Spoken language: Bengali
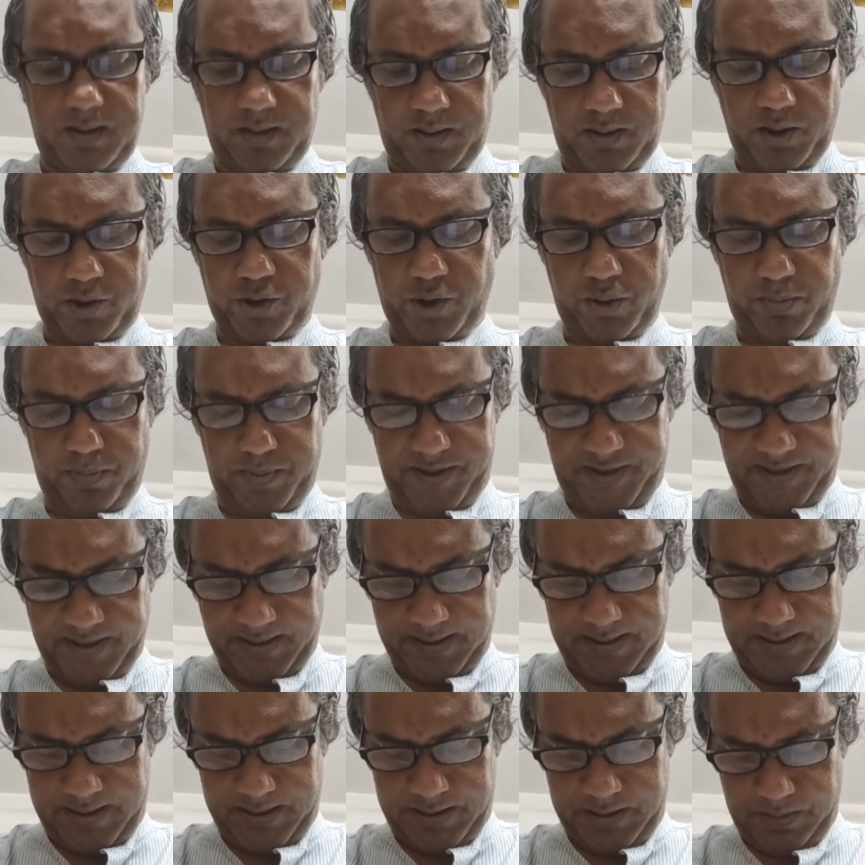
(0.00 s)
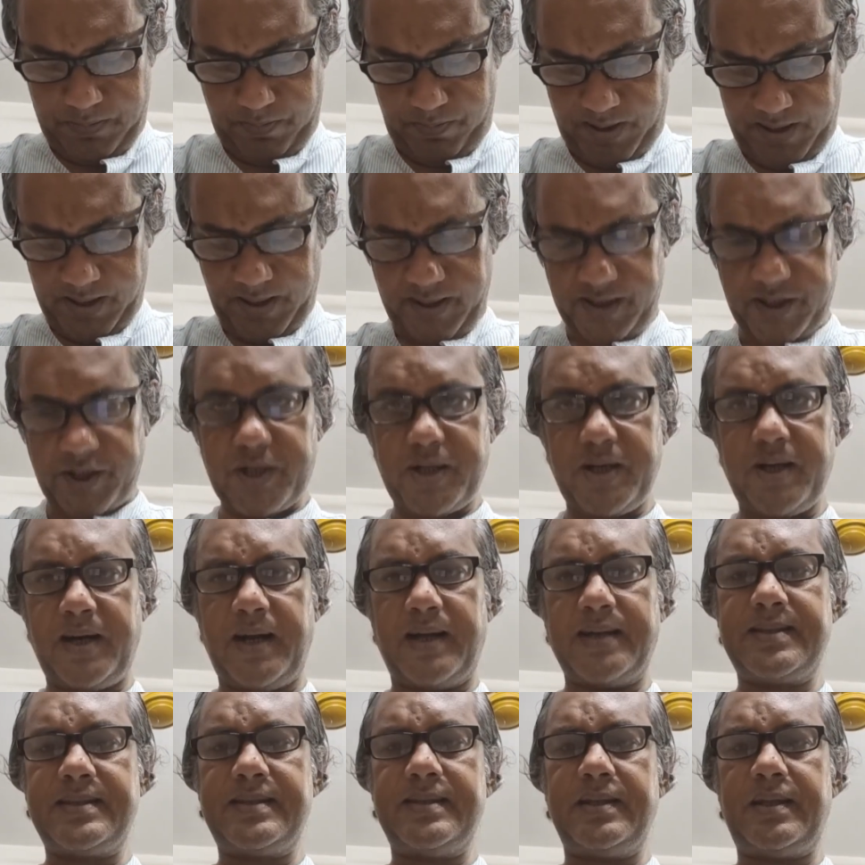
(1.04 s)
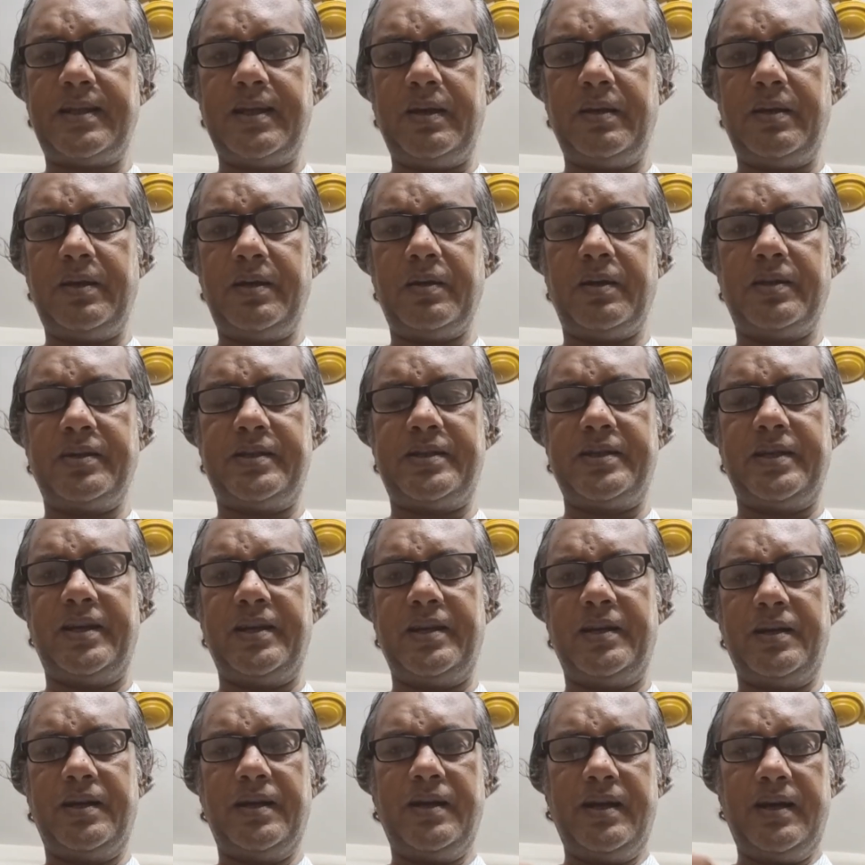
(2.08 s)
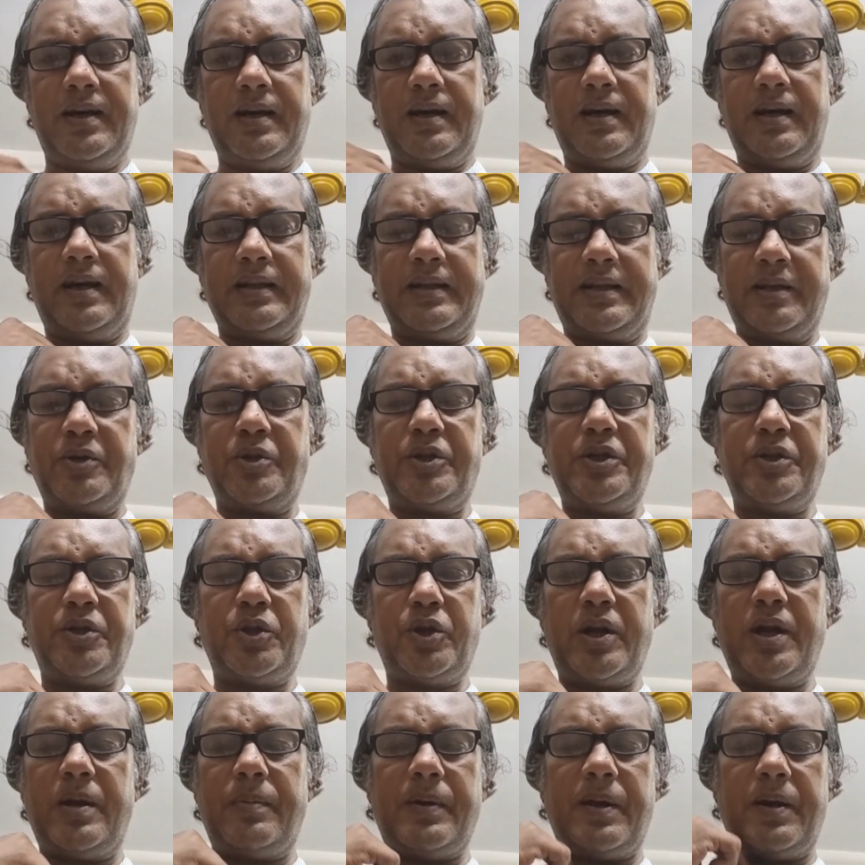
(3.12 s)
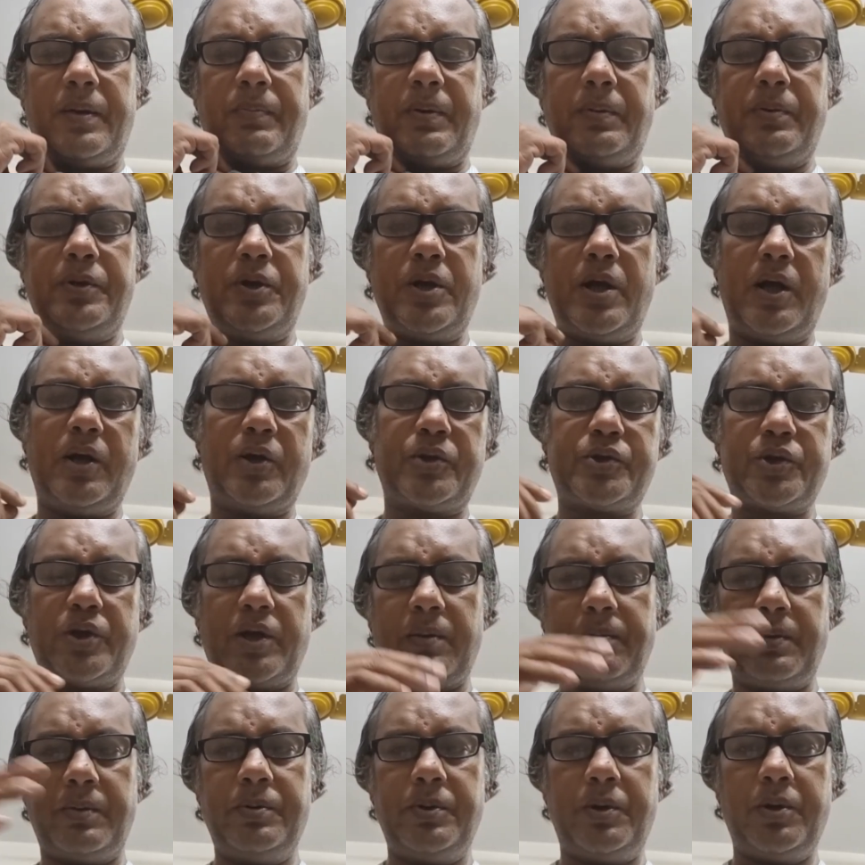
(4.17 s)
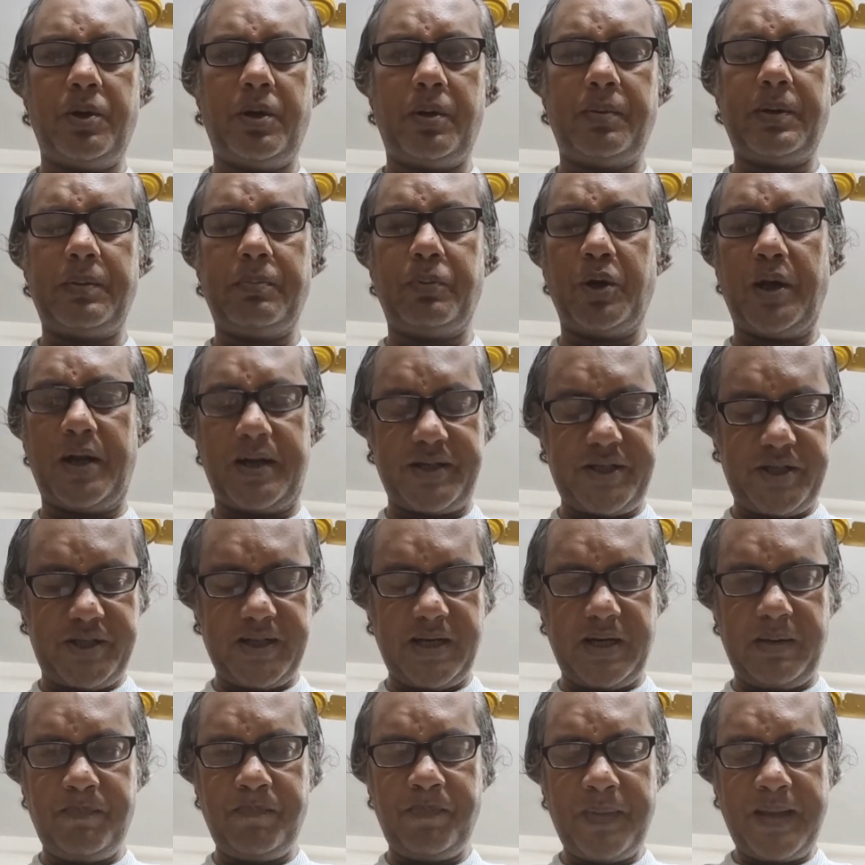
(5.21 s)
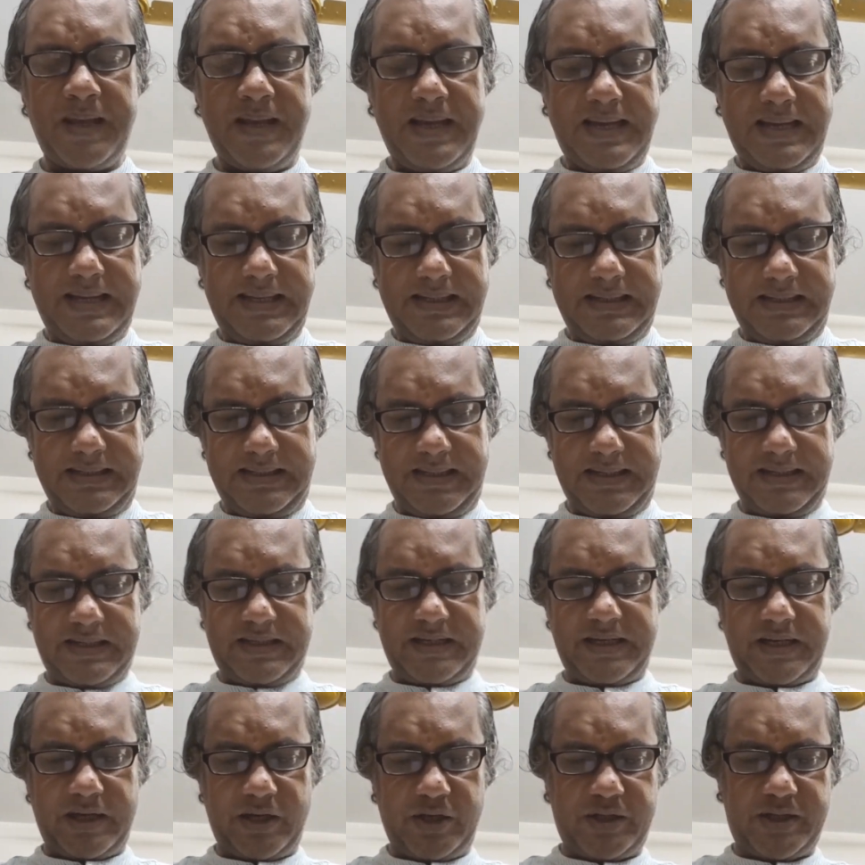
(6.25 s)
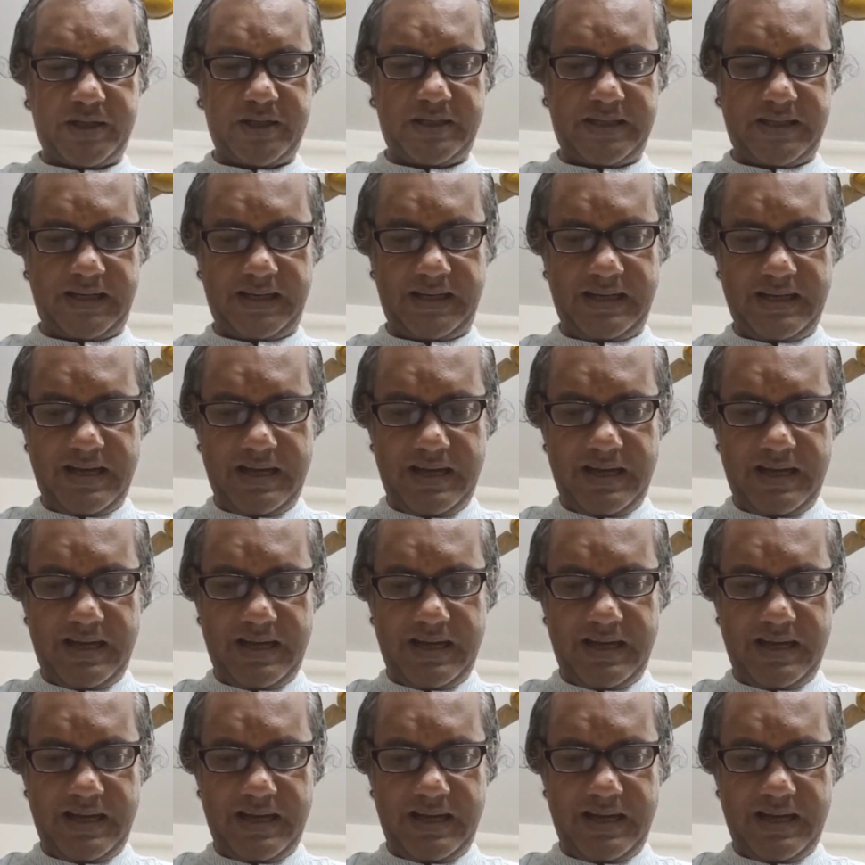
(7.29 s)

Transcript: দর্শক বেসিক্যালি বাংলাদেশের রাজনীতি যে দীর্ঘদিন ধরে আমরা বিভিন্ন আলোচনায় বিভিন্নভাবে বলে আসছিলাম যে সেটা হচ্ছে যে